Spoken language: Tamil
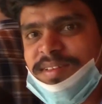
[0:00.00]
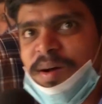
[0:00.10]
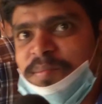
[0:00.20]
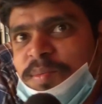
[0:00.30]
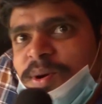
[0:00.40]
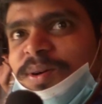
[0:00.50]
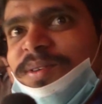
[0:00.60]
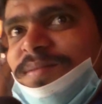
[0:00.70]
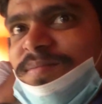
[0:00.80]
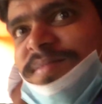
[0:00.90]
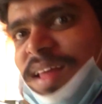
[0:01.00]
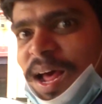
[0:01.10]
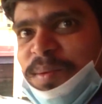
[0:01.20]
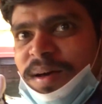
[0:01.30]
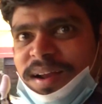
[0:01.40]
செம்ம ப்ரோ
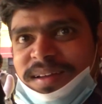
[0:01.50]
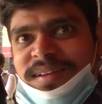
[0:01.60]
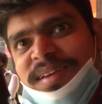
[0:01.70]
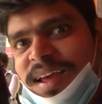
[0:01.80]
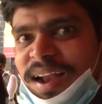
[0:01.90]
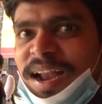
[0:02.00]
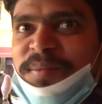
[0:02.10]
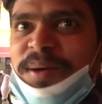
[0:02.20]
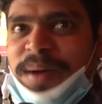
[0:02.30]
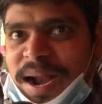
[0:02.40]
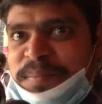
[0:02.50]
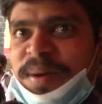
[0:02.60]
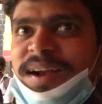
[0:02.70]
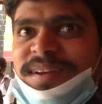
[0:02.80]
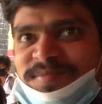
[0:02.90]
தாறுமாறு எல்லாமே
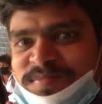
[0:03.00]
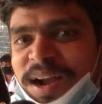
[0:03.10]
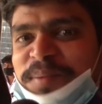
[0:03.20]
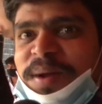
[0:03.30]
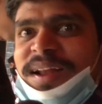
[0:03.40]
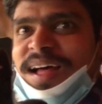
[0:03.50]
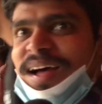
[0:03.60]
பேட்மேன் பேட்மேன்